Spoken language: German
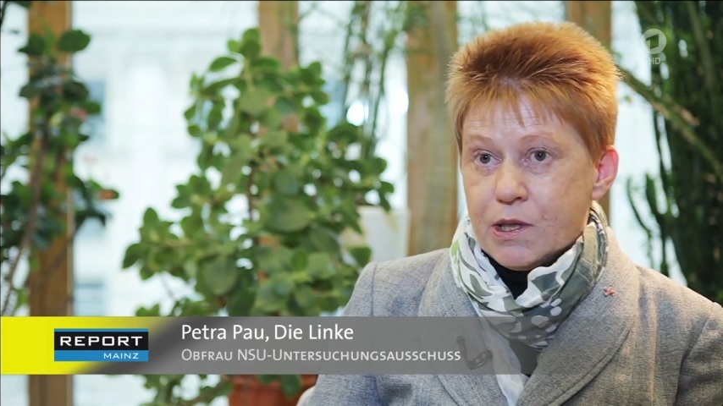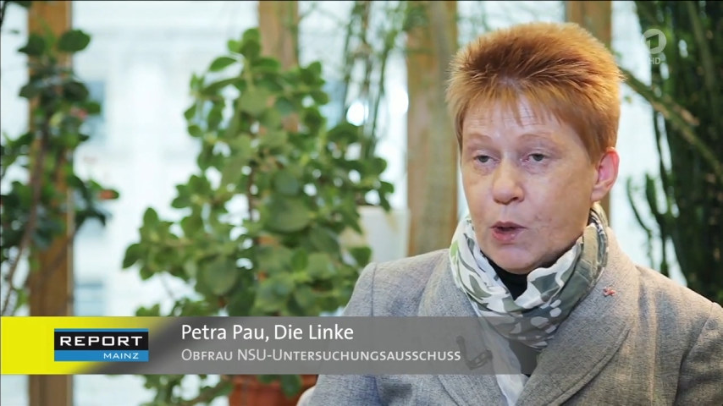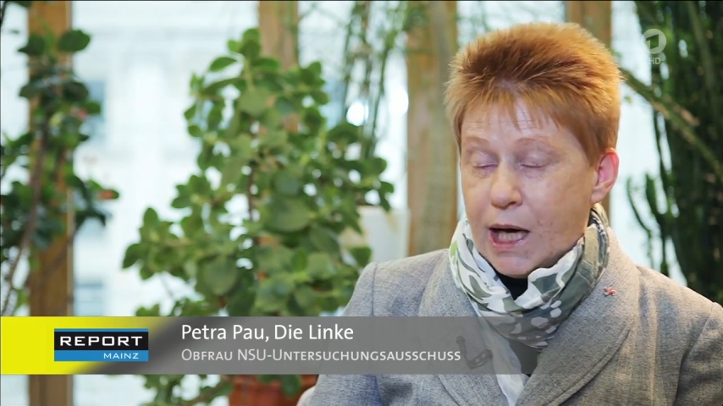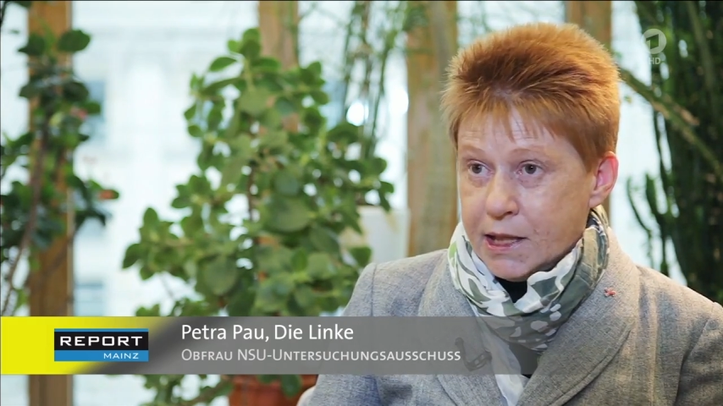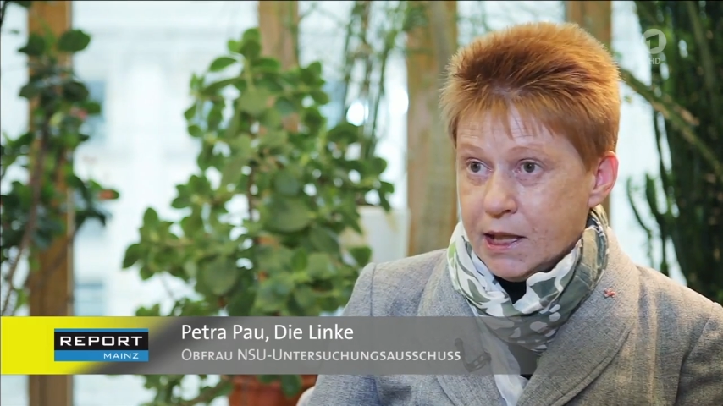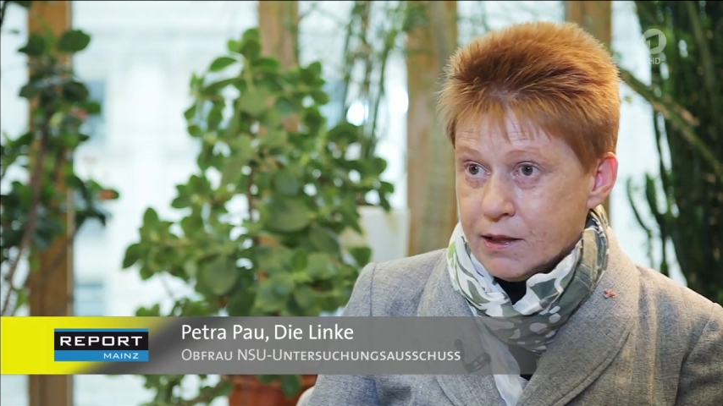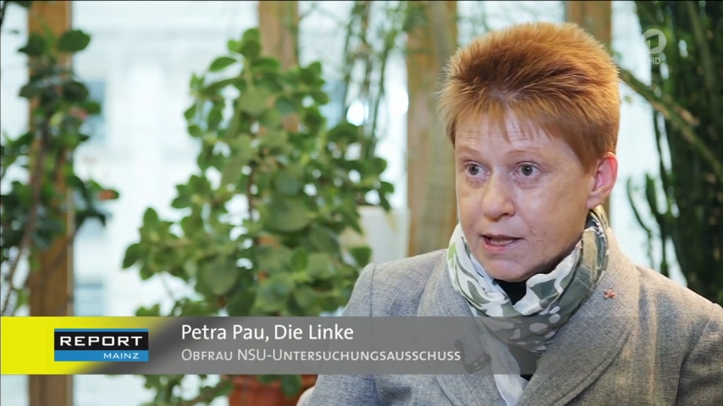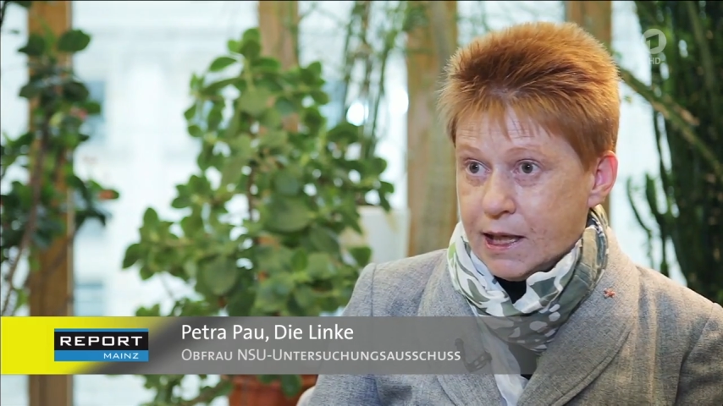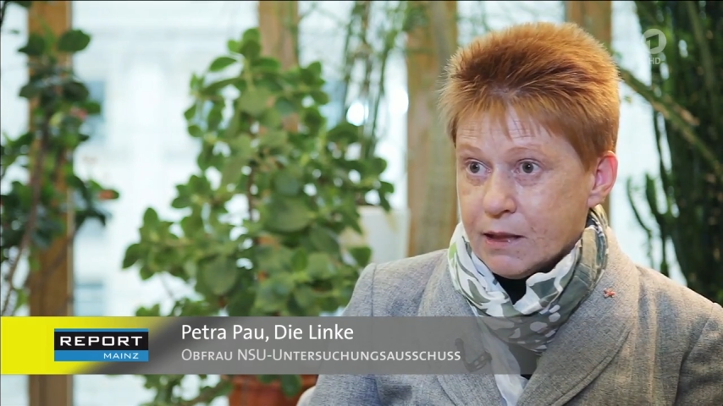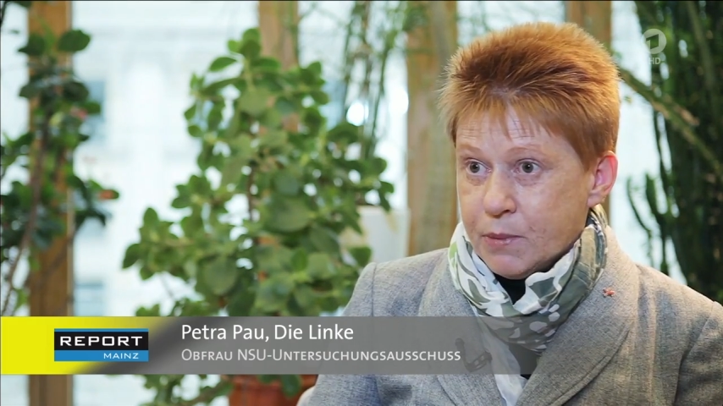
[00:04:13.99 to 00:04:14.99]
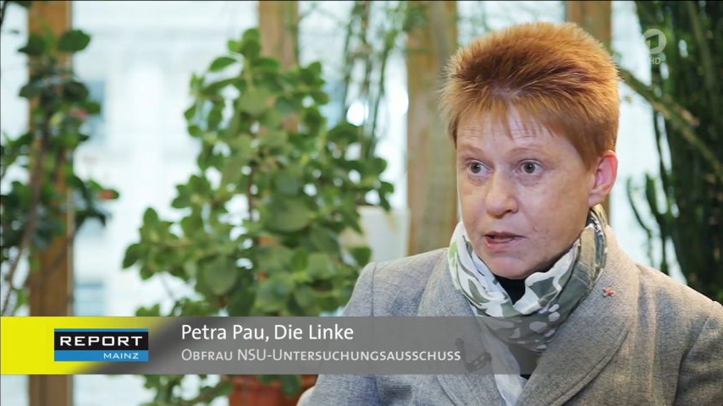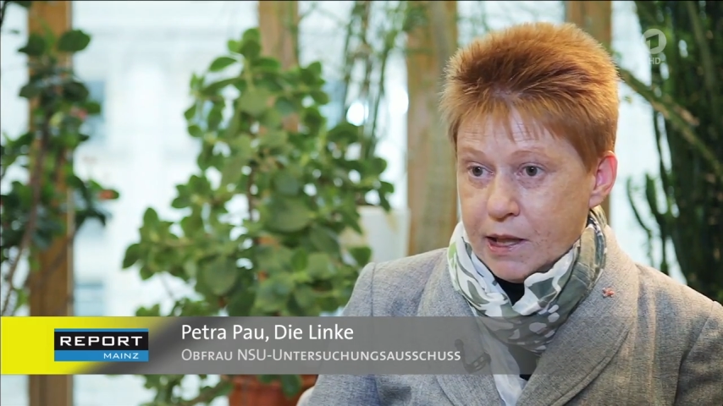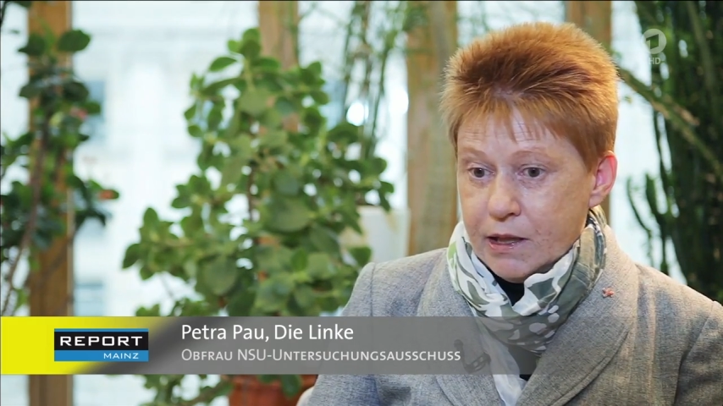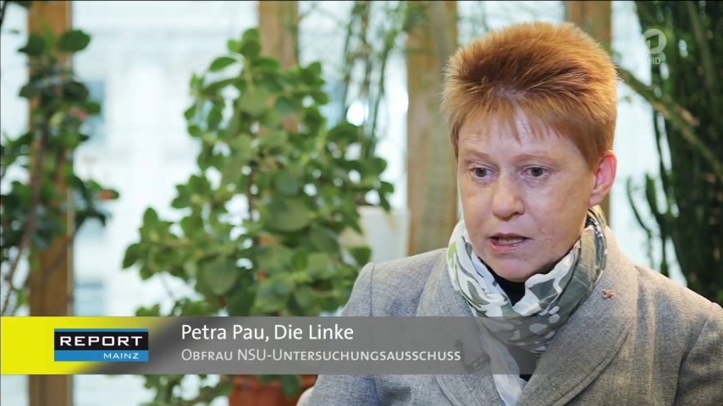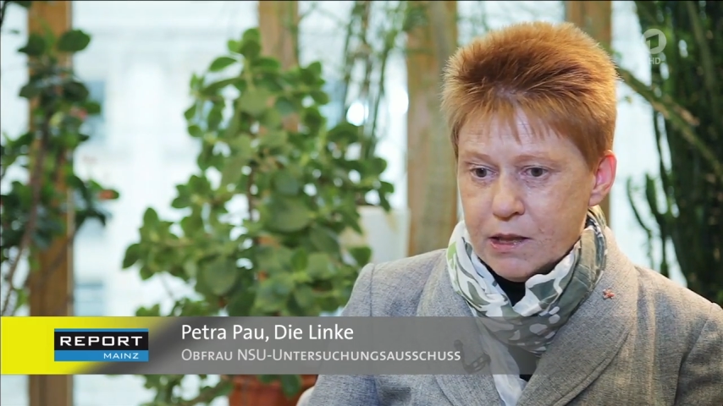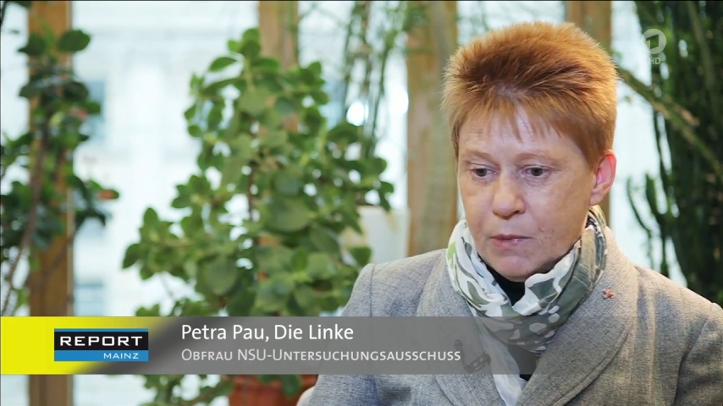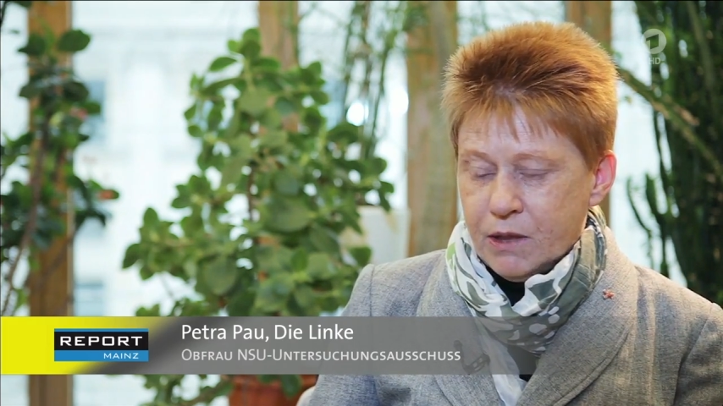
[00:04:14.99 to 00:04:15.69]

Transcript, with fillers: zu anderen Tatbeteiligten,